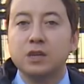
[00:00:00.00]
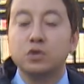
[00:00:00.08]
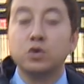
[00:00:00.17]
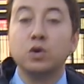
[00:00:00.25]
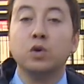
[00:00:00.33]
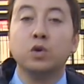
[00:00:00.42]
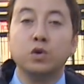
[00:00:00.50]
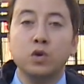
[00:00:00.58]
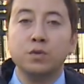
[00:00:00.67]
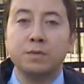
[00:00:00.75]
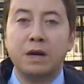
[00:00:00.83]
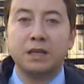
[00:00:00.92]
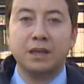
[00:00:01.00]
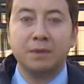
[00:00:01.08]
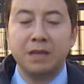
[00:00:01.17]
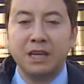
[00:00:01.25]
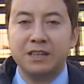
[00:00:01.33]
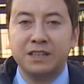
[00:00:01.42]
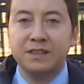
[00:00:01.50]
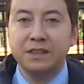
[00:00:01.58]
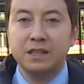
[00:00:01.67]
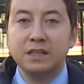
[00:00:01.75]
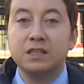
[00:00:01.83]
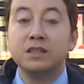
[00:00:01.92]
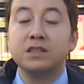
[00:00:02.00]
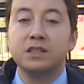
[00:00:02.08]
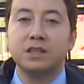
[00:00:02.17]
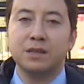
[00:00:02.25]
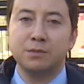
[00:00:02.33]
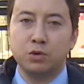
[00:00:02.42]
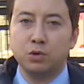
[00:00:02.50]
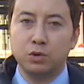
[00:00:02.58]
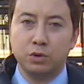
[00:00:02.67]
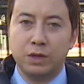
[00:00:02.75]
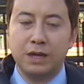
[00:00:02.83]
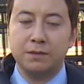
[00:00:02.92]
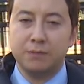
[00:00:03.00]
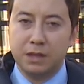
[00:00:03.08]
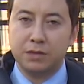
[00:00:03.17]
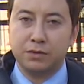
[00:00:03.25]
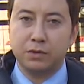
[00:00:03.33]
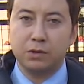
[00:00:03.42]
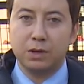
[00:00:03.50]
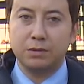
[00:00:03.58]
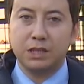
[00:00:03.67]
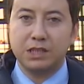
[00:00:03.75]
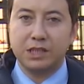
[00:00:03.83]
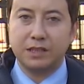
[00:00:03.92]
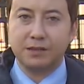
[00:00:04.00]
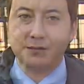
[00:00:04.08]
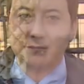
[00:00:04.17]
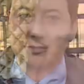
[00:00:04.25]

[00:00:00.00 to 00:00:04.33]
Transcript: sulh hukuk mahkemelerinin yazı işleri müdürlüğüne başvurulabilecek.